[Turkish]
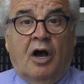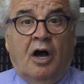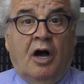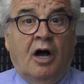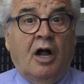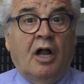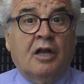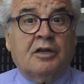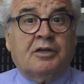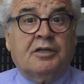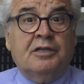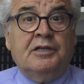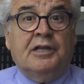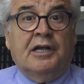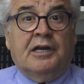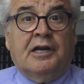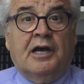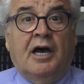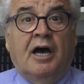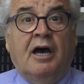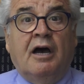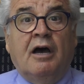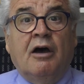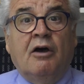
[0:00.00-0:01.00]
6
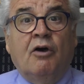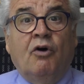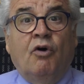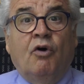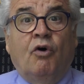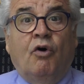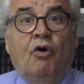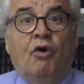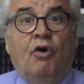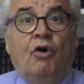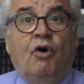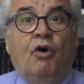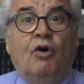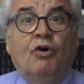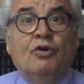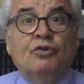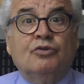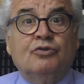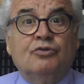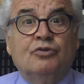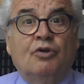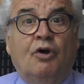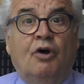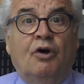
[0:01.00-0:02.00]
lira
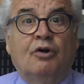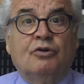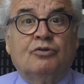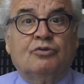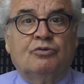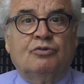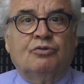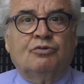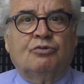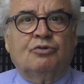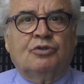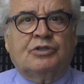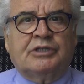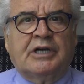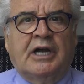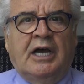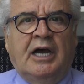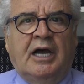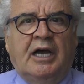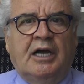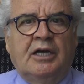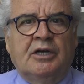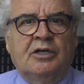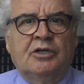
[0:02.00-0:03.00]
14
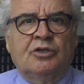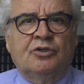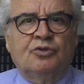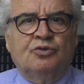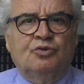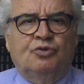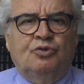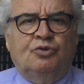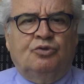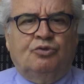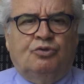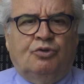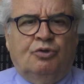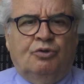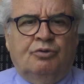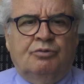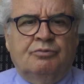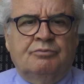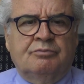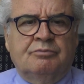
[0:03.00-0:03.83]
kuruşa düştü.